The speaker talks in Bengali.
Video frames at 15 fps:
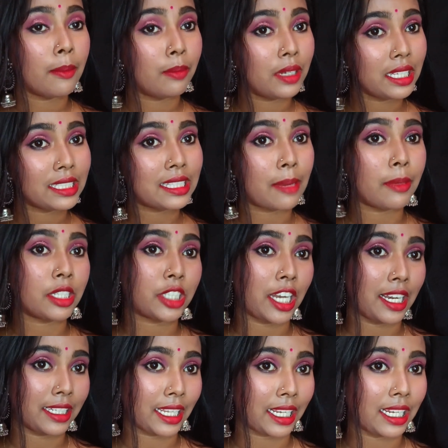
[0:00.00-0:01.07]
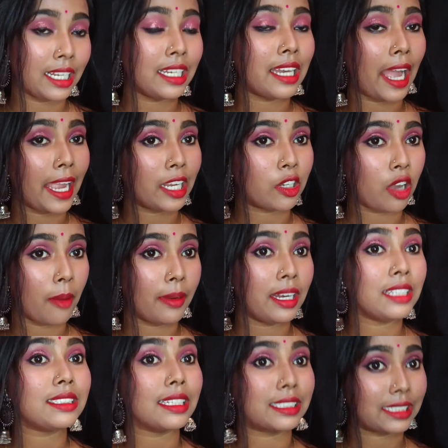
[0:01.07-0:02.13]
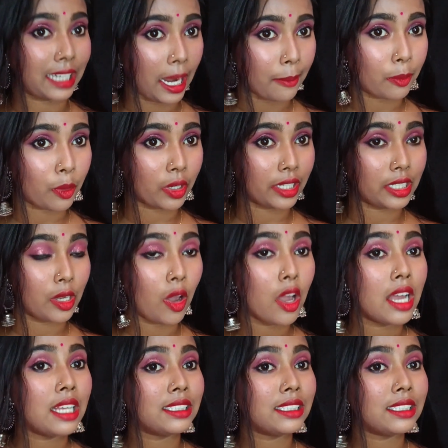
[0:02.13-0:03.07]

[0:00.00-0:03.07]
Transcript: প্লিজ আমার চ্যানেলটাকে লাইক কমেন্ট আর সাবস্ক্রাইব করে দিও